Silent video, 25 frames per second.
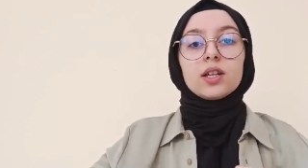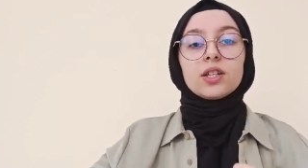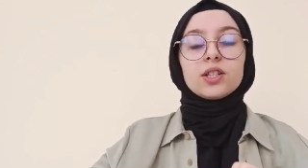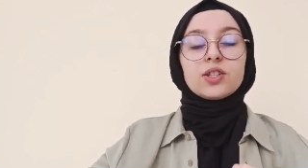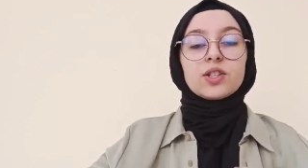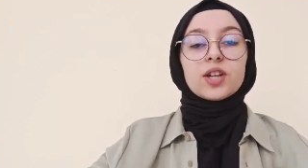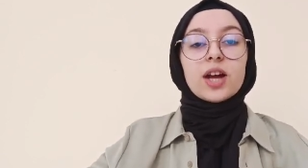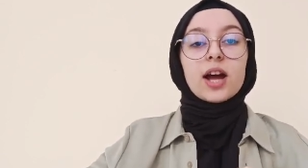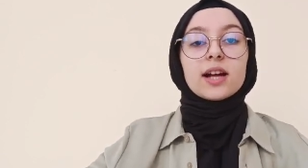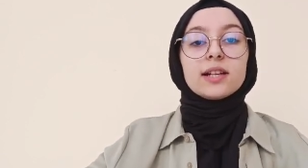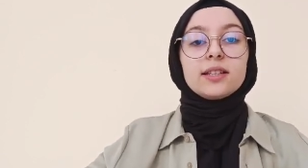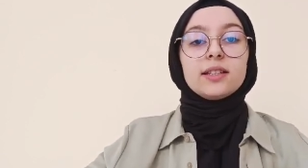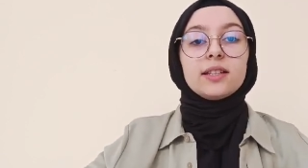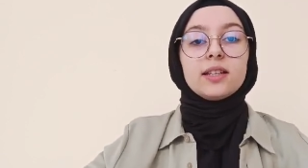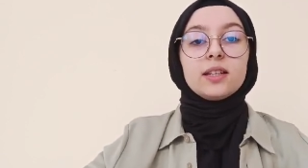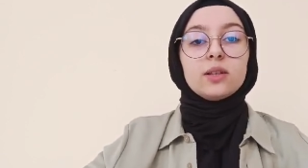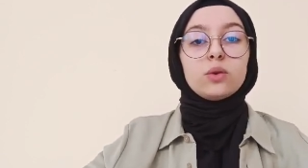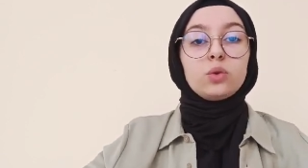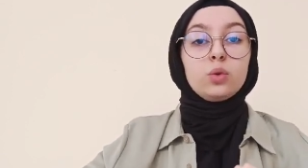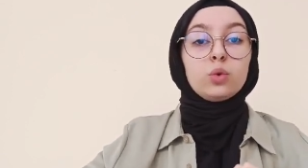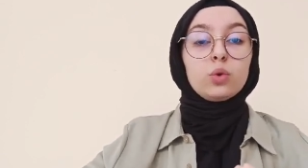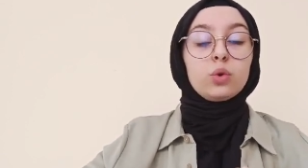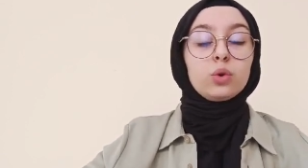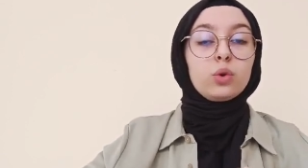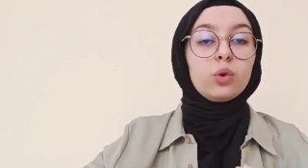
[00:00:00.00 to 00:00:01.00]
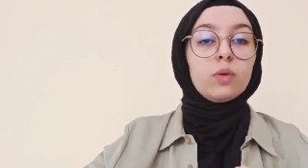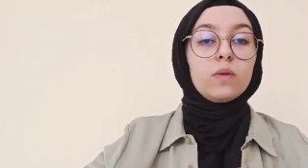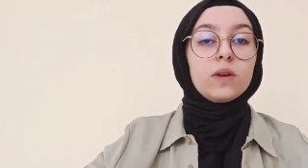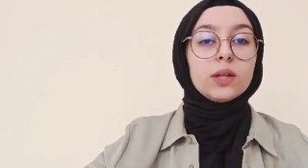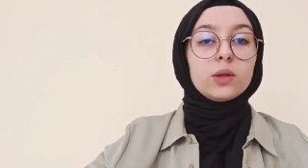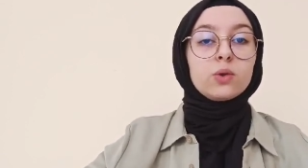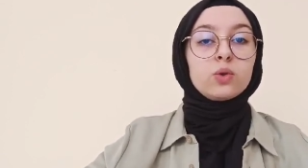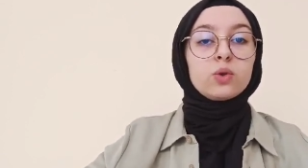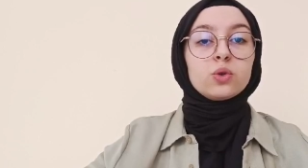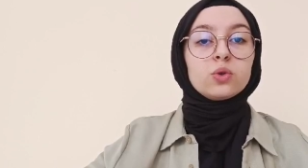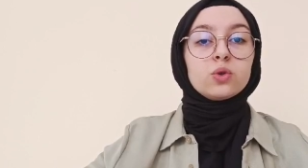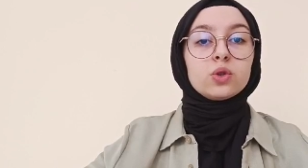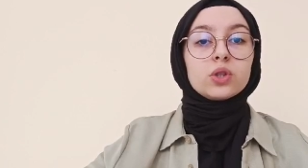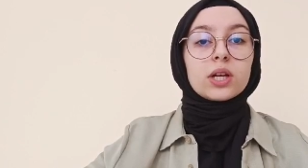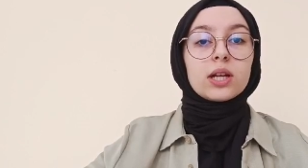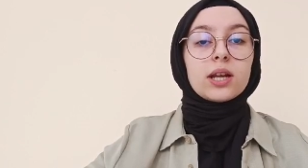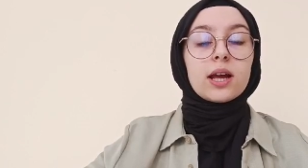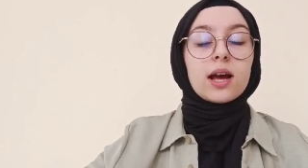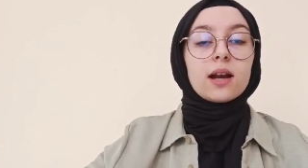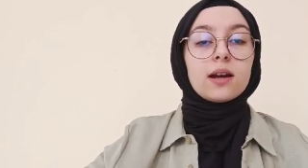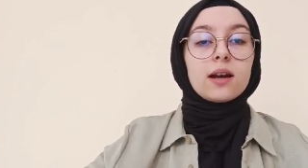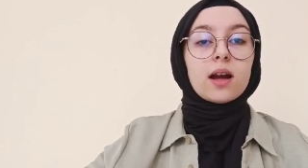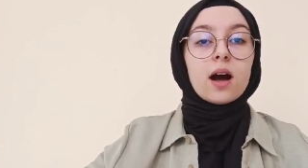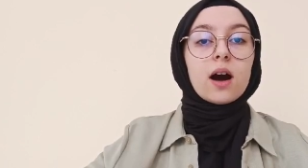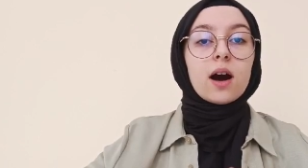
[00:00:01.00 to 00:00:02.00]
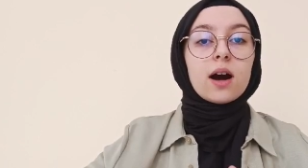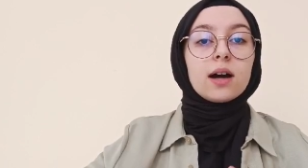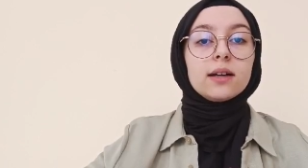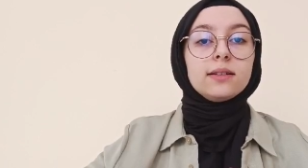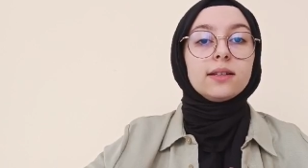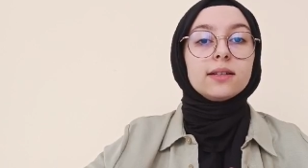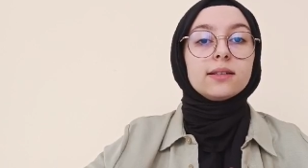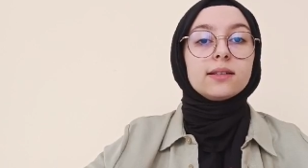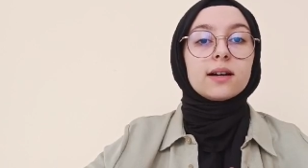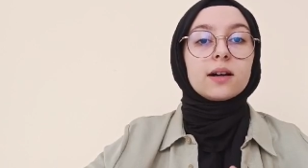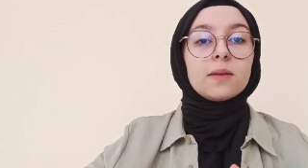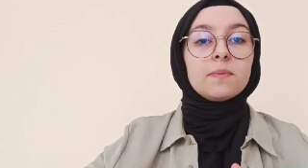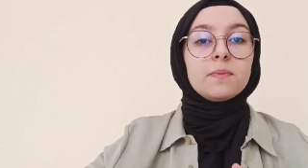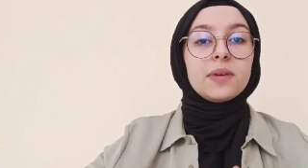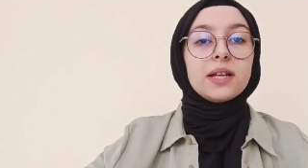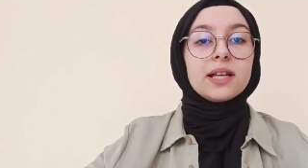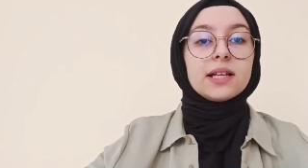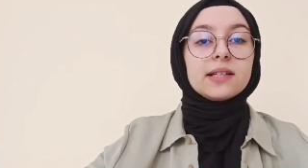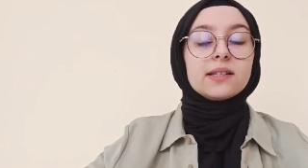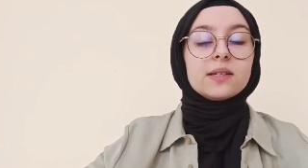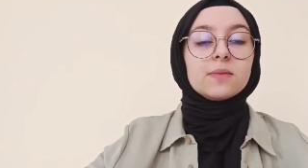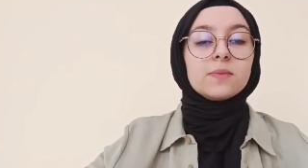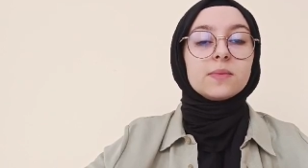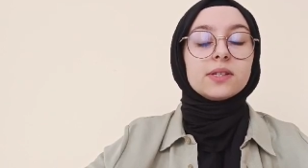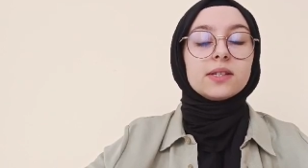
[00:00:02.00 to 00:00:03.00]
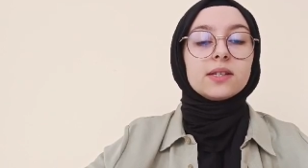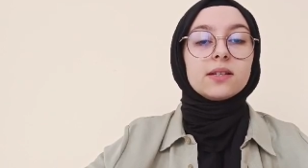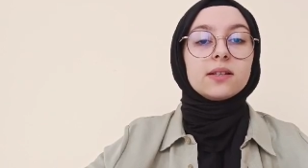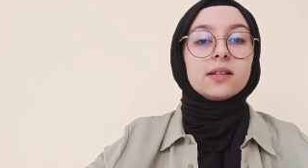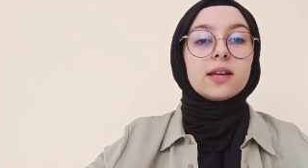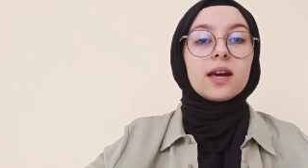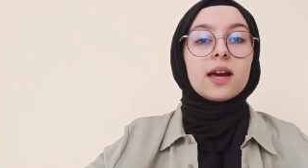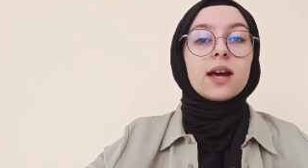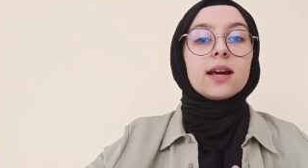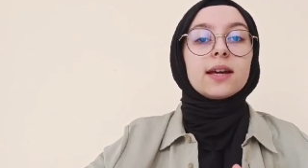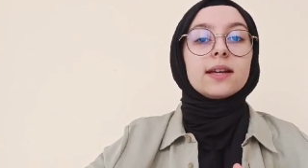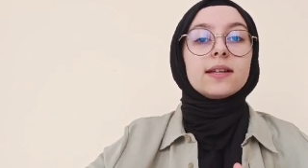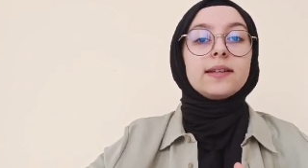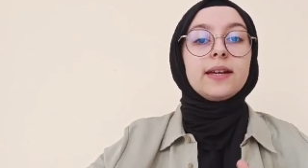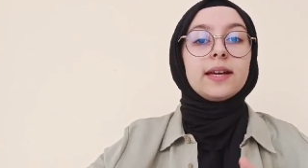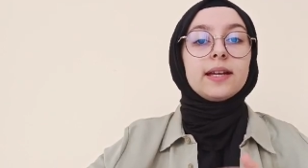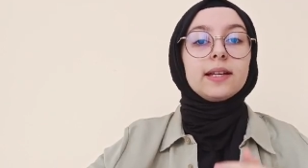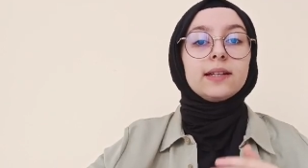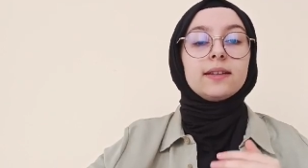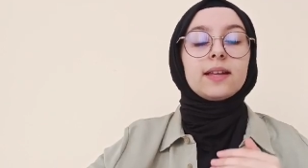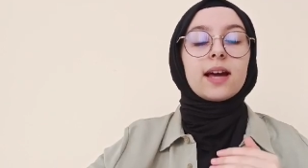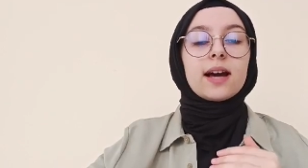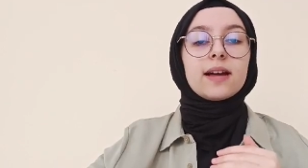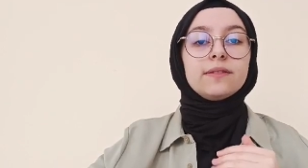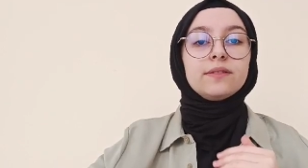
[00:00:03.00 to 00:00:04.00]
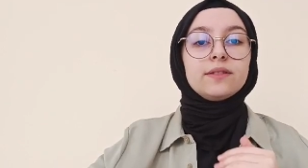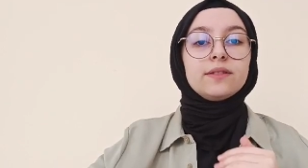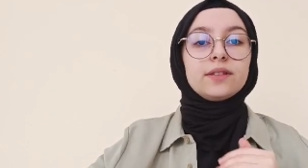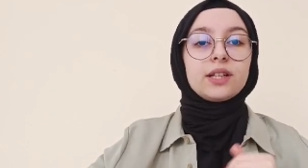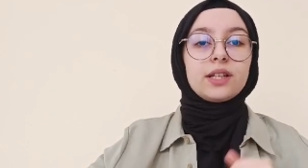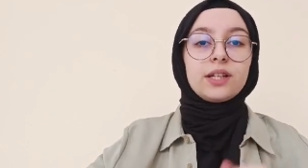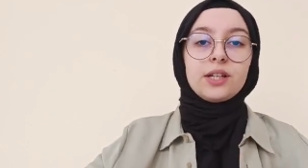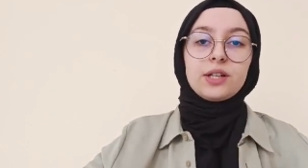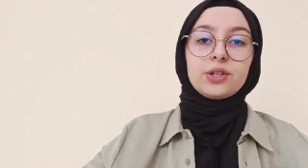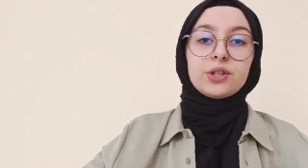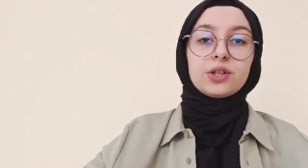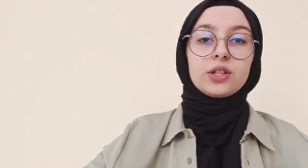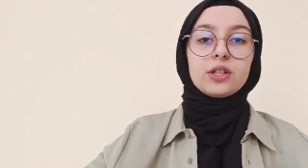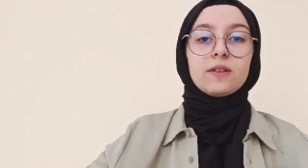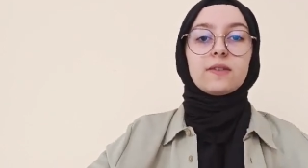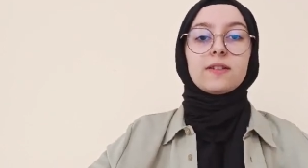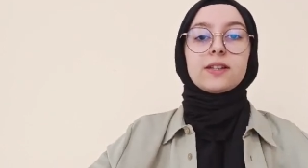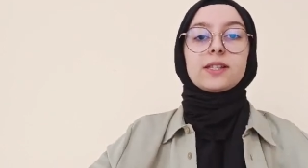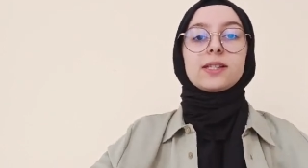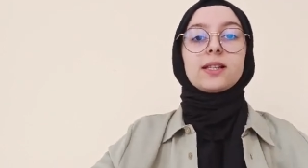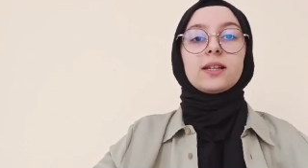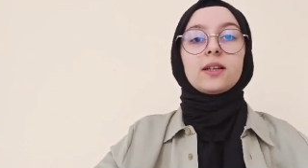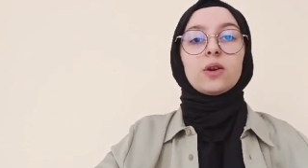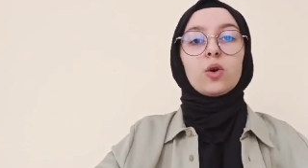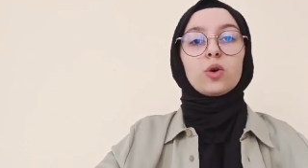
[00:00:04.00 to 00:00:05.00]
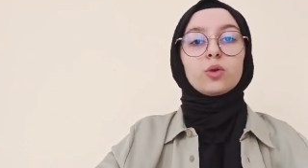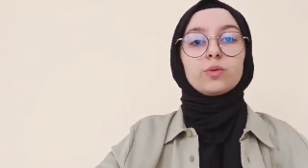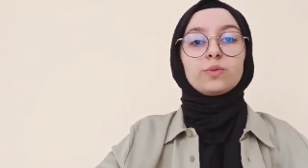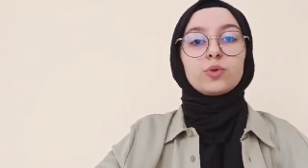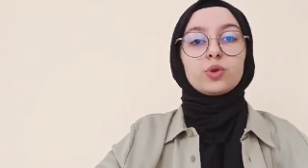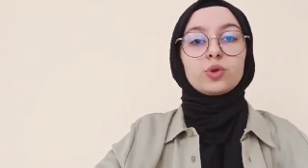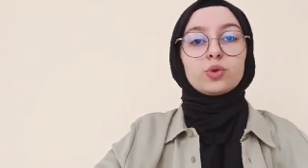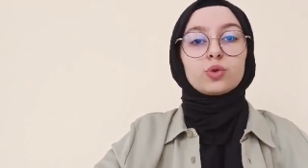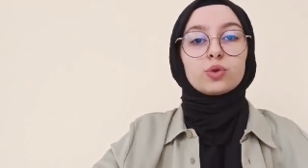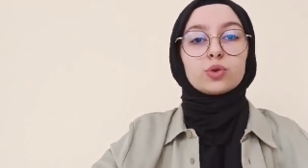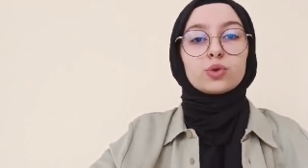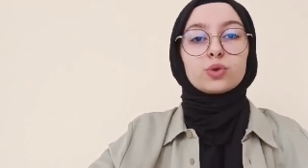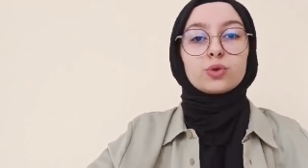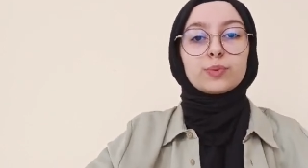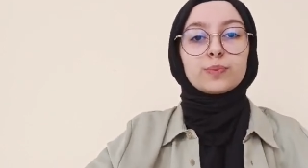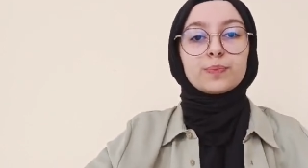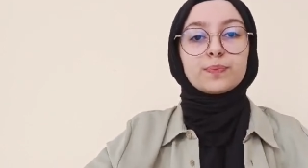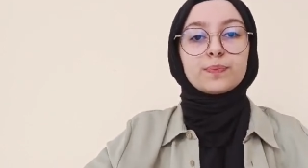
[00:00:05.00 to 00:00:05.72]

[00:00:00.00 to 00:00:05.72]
içerdiği duygu ve düşüncelerle adeta milletimizin yeniden dirilişine vesile olmuştur.